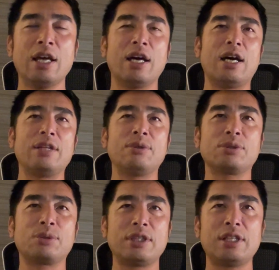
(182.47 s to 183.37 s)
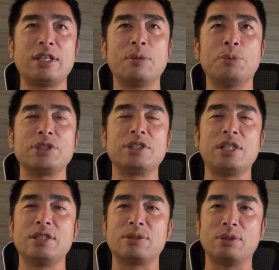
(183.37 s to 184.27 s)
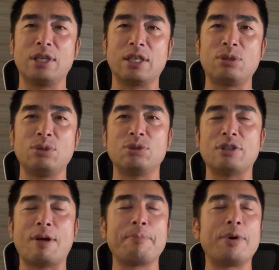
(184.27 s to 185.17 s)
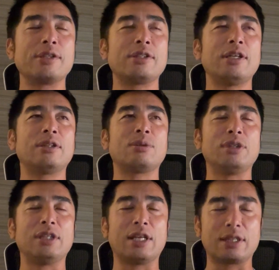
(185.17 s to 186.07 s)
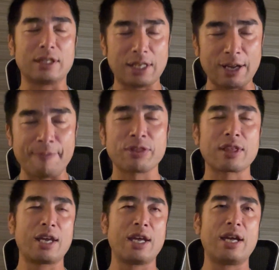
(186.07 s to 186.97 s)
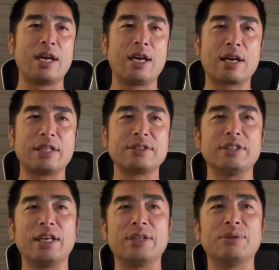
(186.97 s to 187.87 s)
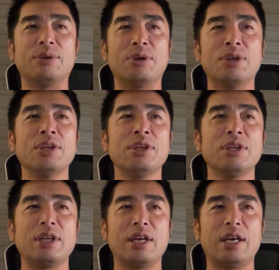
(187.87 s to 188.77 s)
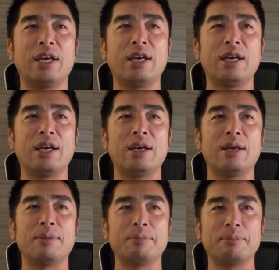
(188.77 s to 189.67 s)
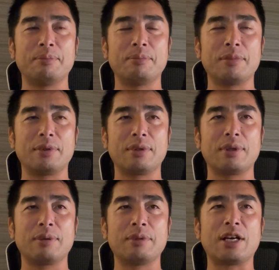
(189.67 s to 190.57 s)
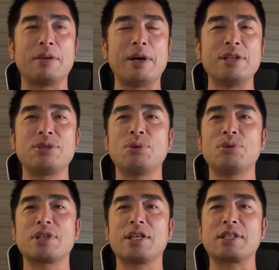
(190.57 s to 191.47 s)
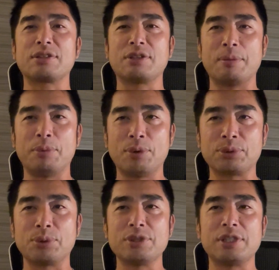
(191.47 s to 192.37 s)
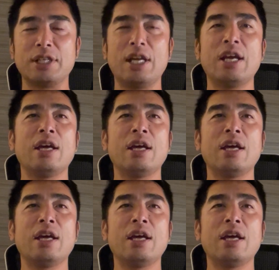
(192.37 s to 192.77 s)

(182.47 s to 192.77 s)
あのそれでね持ち家率90何パーセントになって、えー、かつねあの、えー、だからマンション価格が暴騰してね、